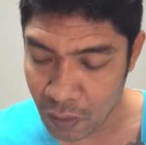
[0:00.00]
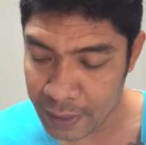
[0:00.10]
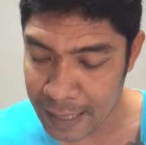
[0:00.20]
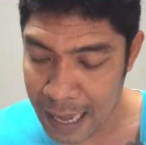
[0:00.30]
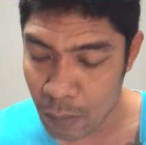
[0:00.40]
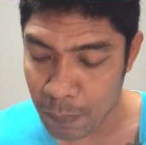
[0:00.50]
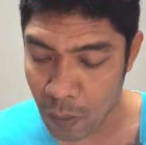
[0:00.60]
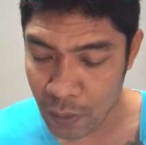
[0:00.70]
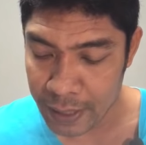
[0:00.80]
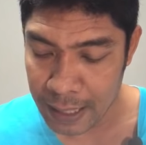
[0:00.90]
109 ป
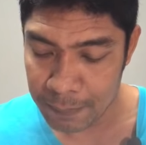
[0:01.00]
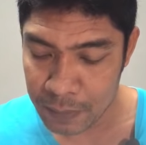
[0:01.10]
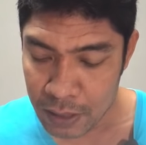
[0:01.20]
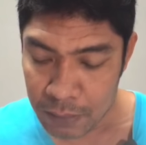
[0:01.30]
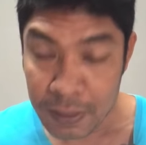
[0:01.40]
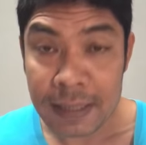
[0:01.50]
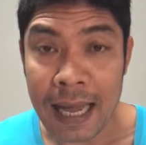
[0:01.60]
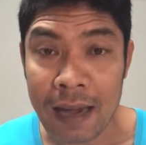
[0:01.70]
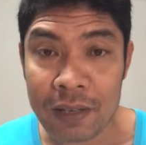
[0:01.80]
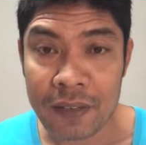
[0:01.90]
อนด์นะครับเมื่อ
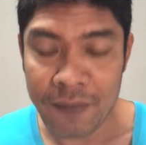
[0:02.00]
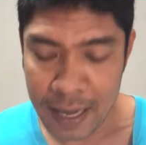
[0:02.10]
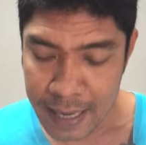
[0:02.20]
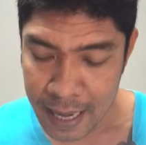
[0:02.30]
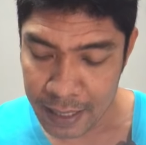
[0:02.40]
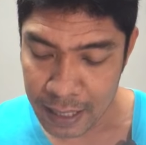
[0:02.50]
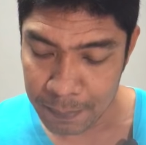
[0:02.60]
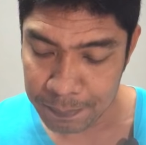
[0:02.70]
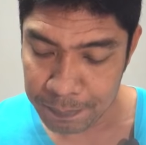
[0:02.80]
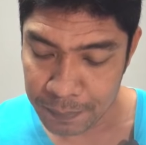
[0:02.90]
เช้านี้ฝ่ายแดงนะครั
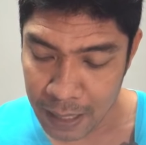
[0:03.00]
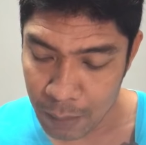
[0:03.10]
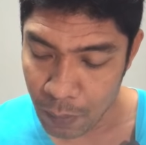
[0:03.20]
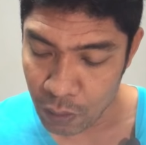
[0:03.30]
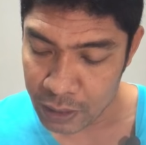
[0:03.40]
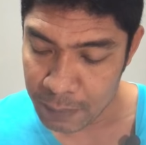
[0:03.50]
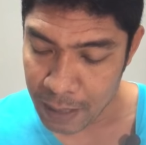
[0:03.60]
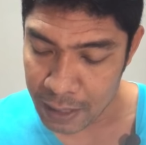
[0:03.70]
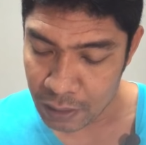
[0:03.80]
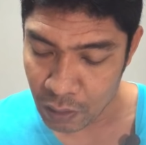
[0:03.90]
บขาผ่องนี่มา